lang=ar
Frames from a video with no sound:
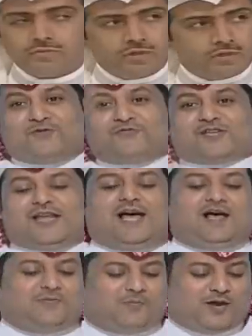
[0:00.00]
خلينا نشوف
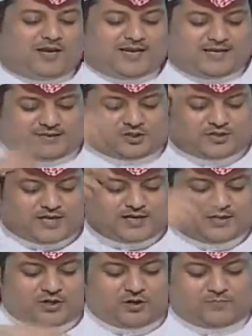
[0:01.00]
صلاح المولد ايش
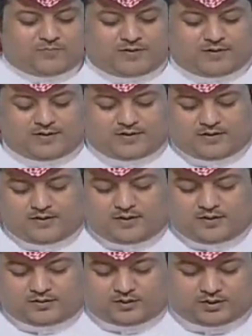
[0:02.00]
قال اليوم آه،
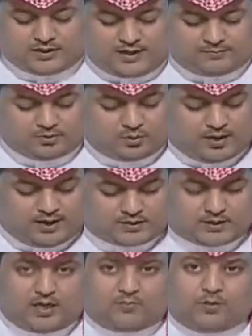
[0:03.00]
لتركي عبد الواحد
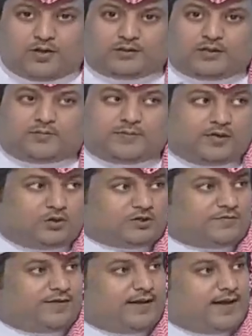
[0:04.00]
صلاح المولد اللي كنا له
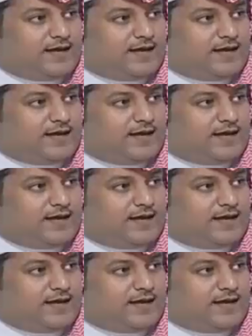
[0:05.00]
الشفاء